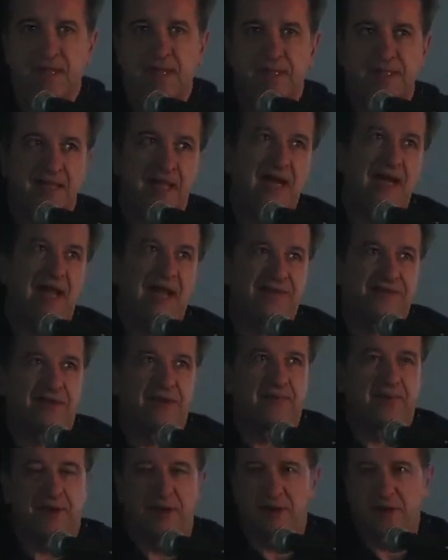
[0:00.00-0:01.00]
Dall'altra
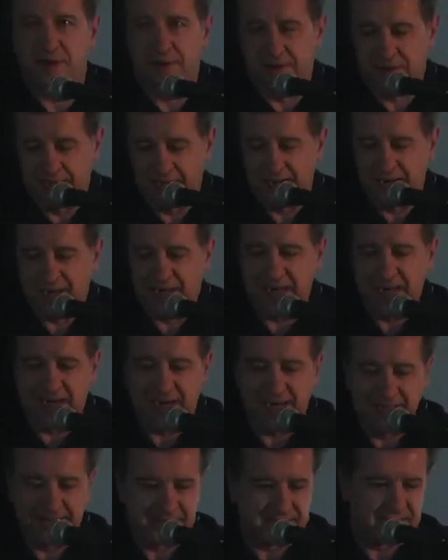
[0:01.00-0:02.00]
però, nella
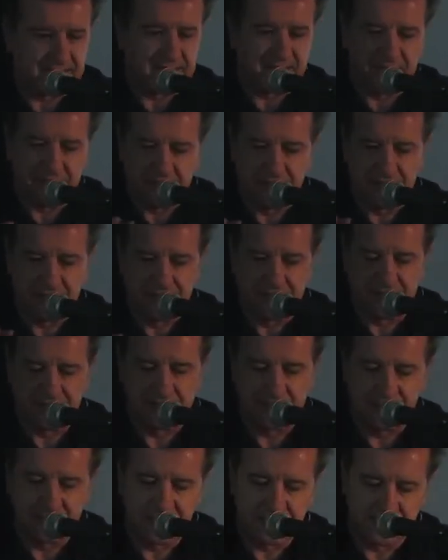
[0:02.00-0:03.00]
chiarezza,
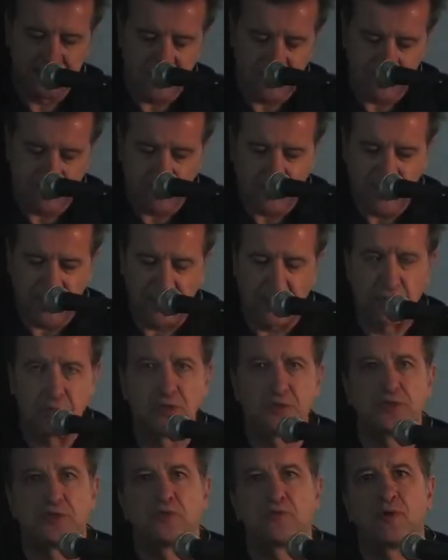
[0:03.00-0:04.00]
nel quadro
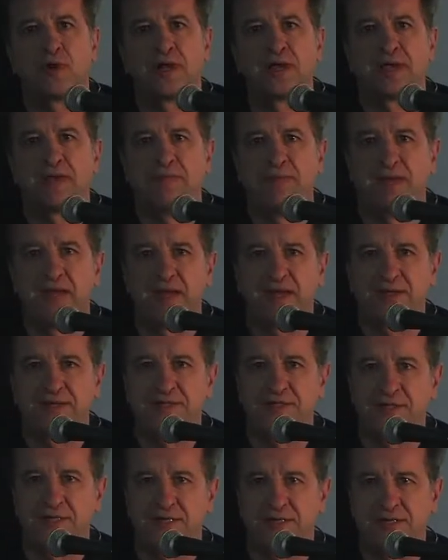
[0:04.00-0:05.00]
concettuale che
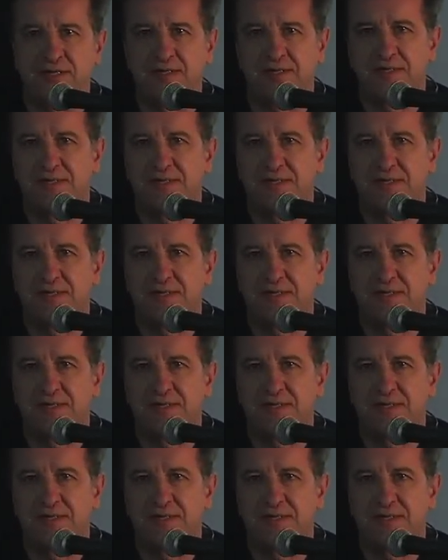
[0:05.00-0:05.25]
emerge,